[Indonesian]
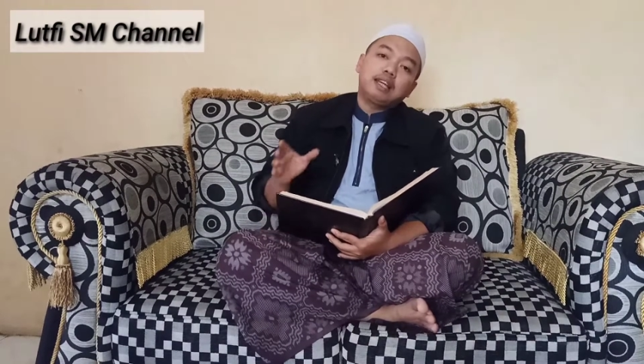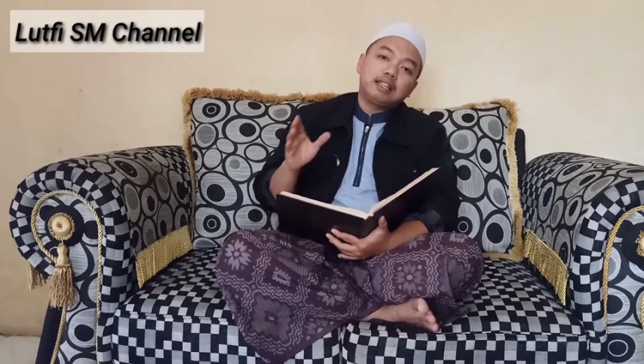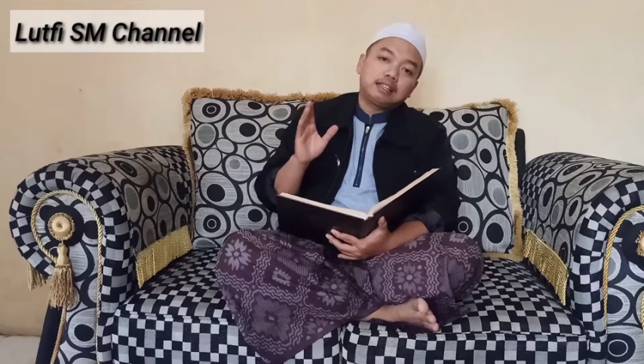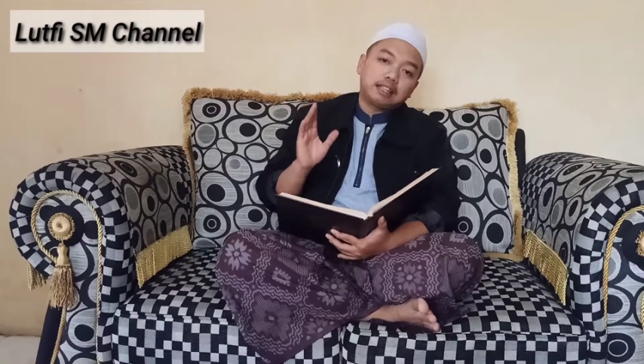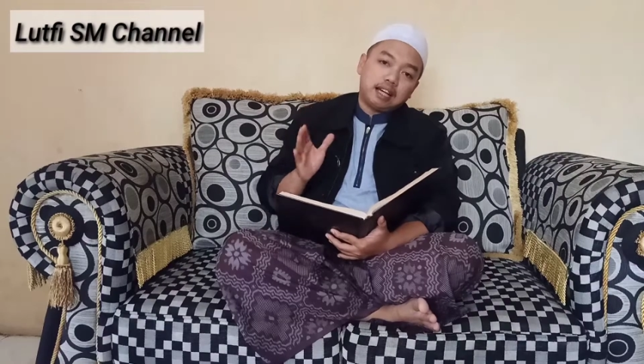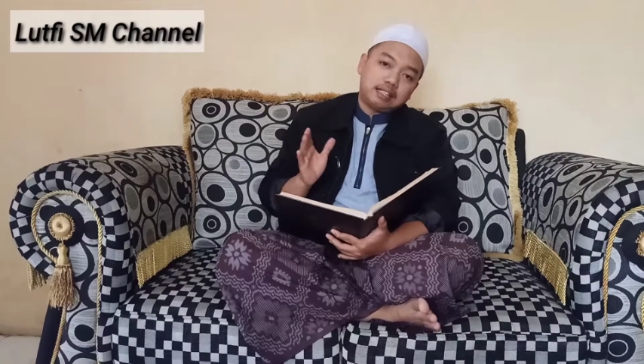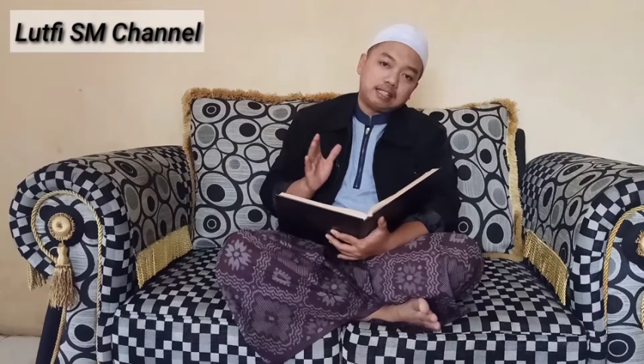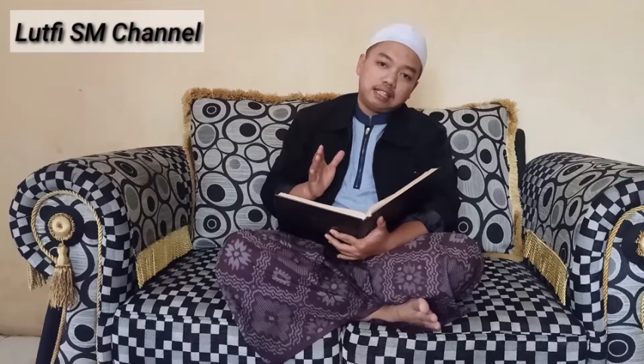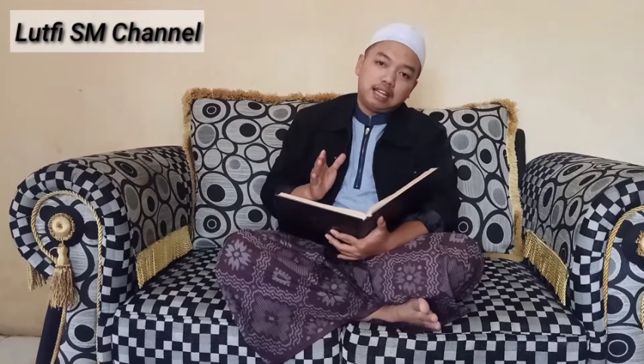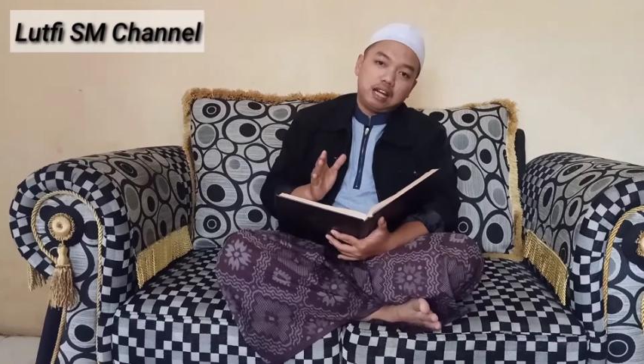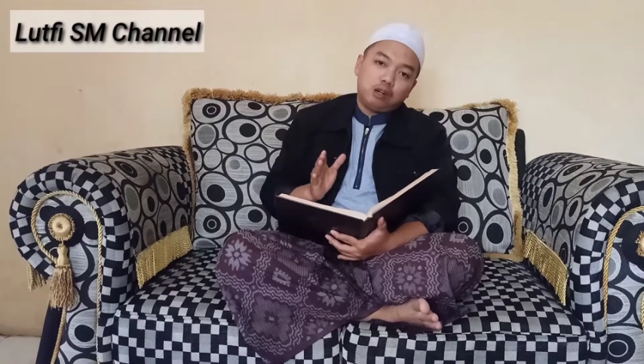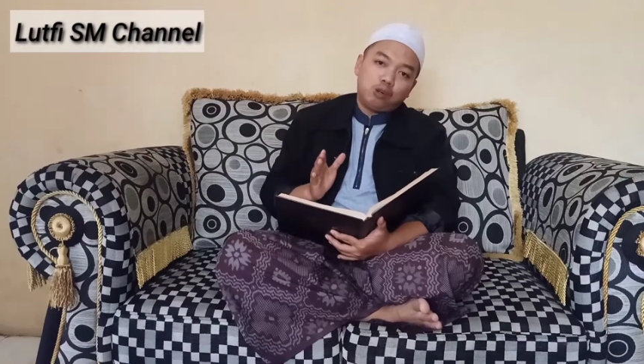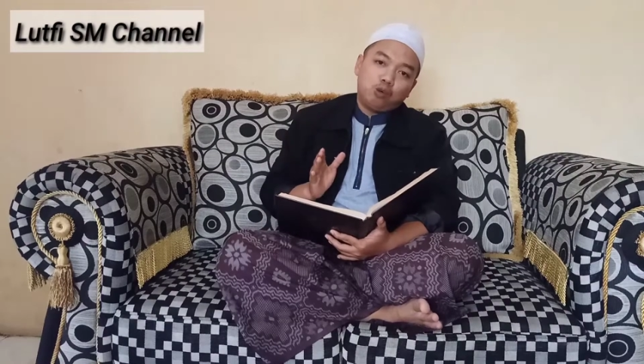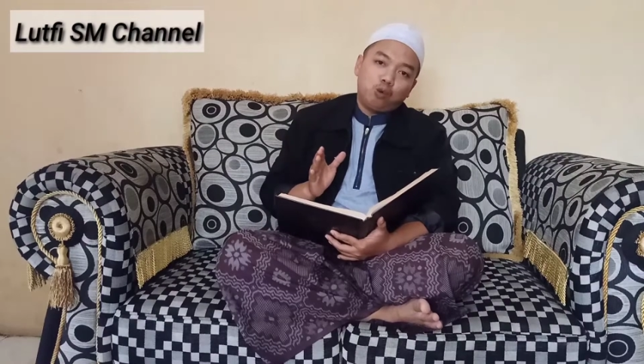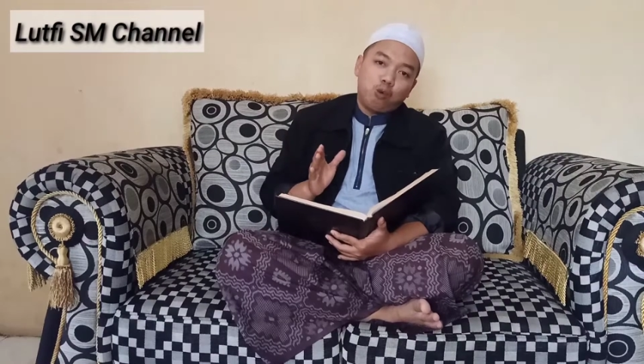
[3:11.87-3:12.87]
kita
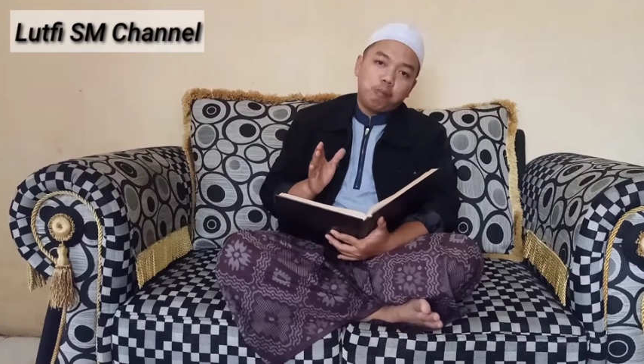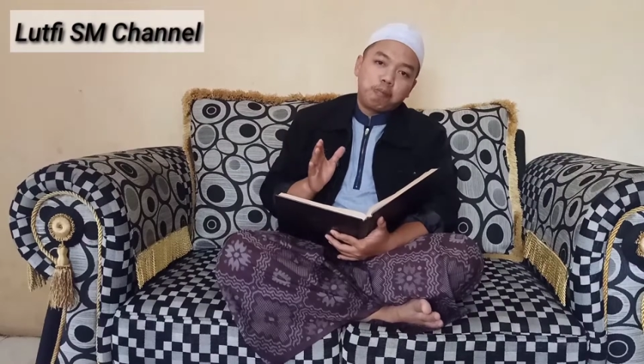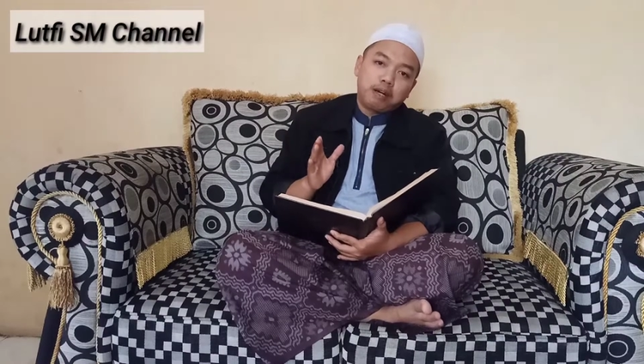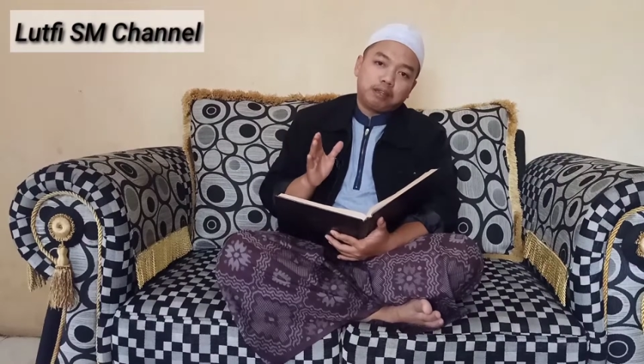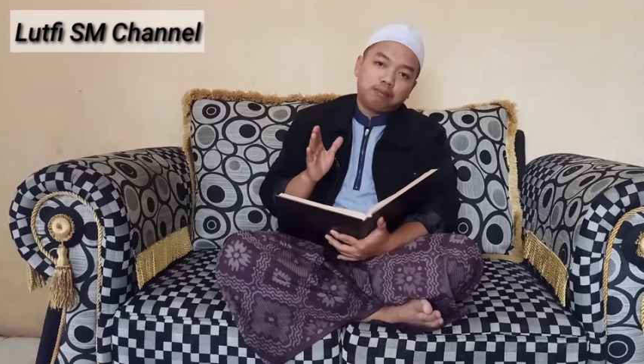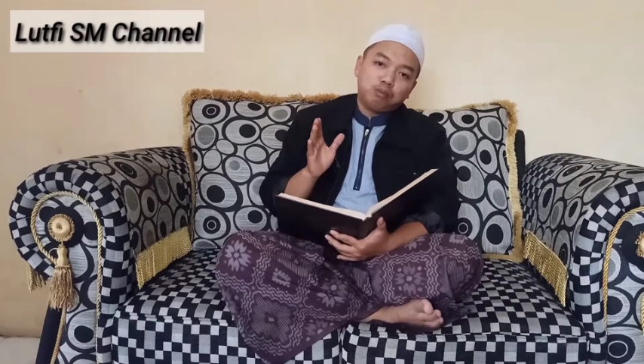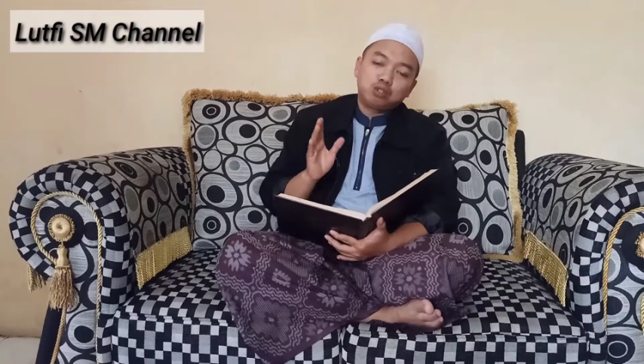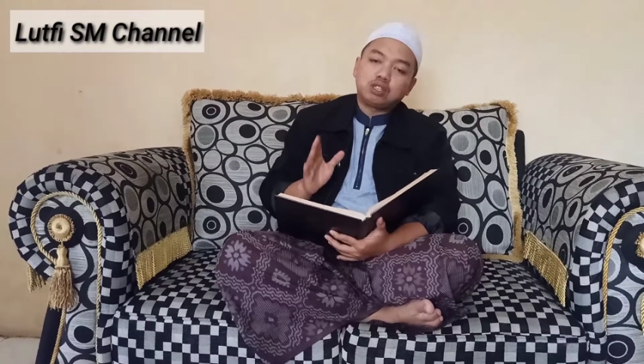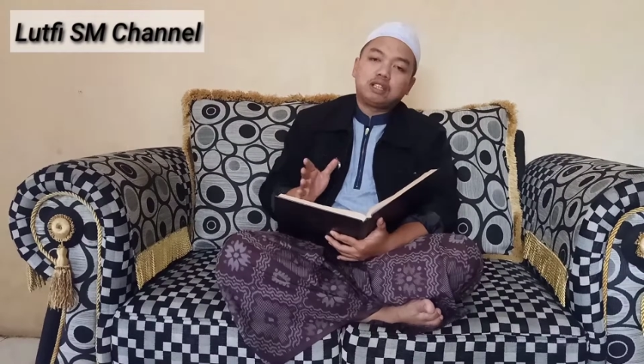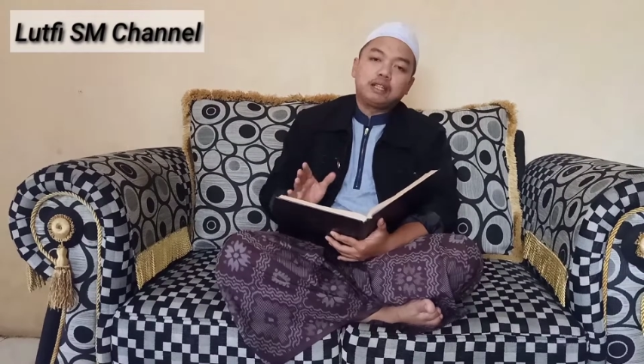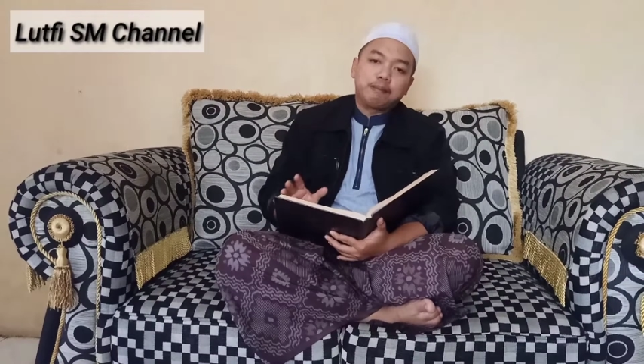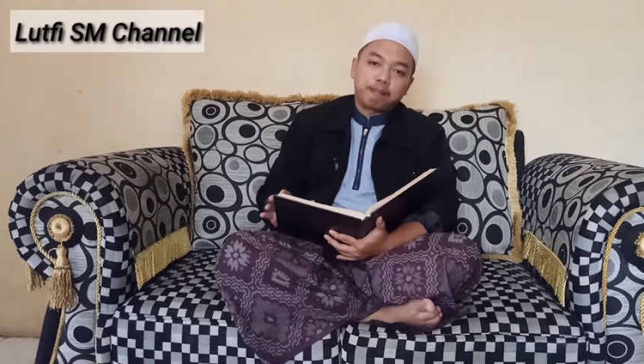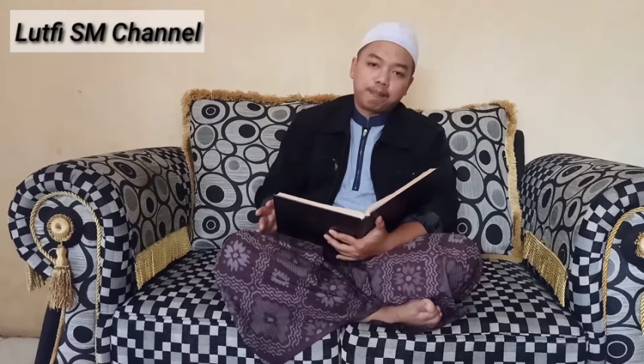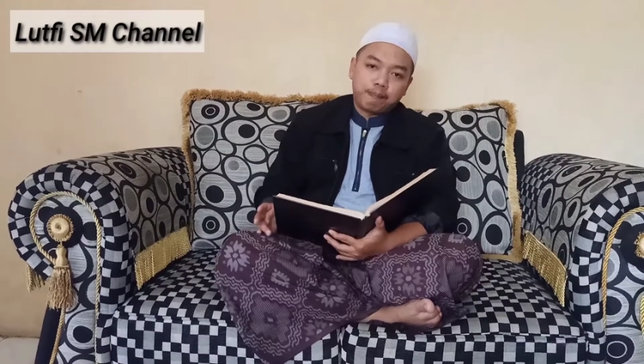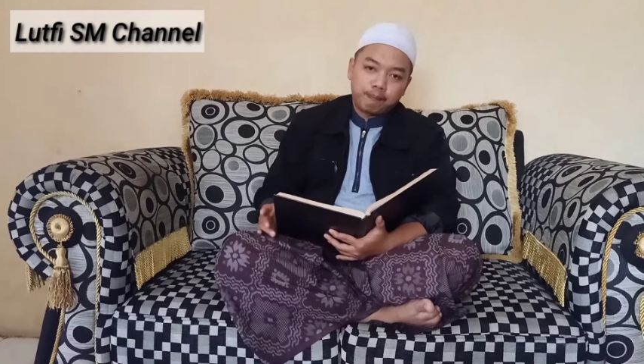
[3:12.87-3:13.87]
selaku umat
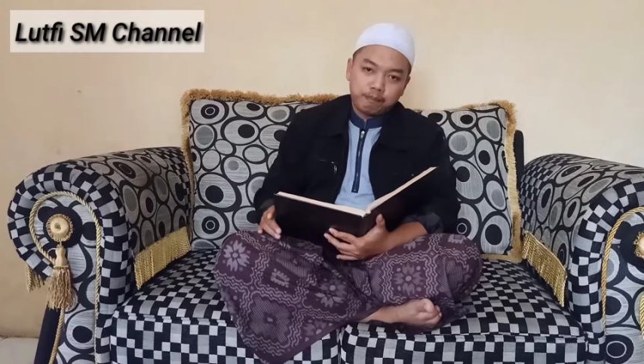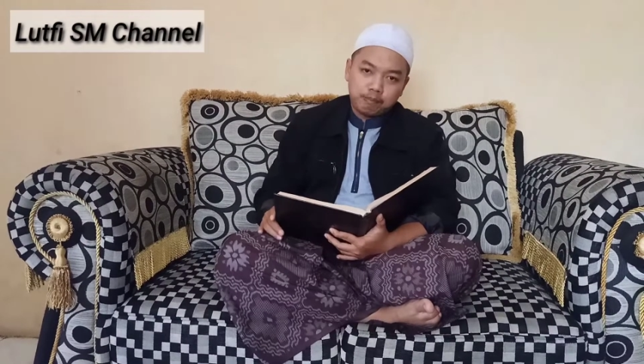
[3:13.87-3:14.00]
muslim